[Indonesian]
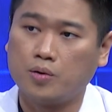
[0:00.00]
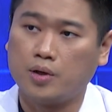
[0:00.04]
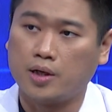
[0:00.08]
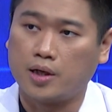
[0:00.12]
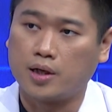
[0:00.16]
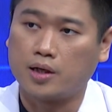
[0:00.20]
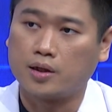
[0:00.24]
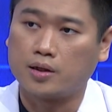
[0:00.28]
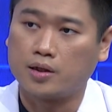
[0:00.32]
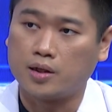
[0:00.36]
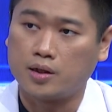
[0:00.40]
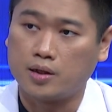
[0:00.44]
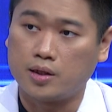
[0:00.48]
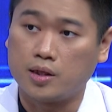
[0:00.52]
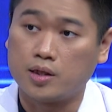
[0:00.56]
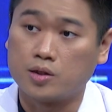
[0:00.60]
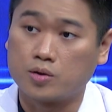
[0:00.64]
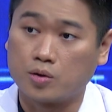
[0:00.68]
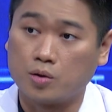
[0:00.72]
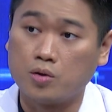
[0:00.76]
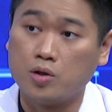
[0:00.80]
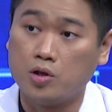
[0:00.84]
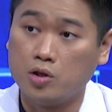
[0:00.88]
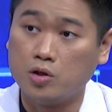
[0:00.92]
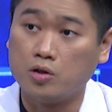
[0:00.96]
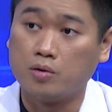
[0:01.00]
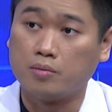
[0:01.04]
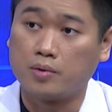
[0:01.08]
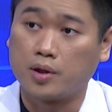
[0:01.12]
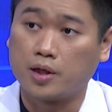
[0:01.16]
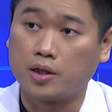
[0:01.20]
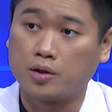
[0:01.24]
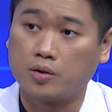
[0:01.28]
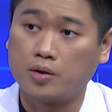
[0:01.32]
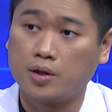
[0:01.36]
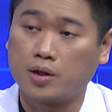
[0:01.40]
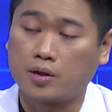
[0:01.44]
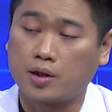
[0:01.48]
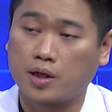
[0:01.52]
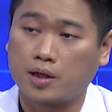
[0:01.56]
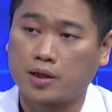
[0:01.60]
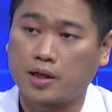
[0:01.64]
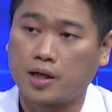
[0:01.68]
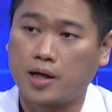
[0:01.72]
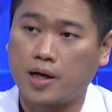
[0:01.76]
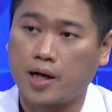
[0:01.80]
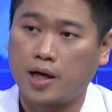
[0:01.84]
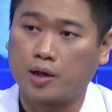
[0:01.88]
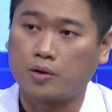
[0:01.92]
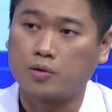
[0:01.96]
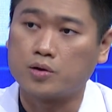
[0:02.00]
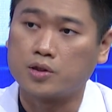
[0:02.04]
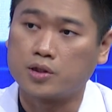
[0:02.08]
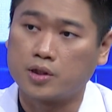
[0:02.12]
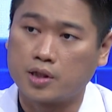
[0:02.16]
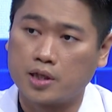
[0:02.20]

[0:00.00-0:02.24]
ya tinggi sodium. Nah itu hmm. yang kita harus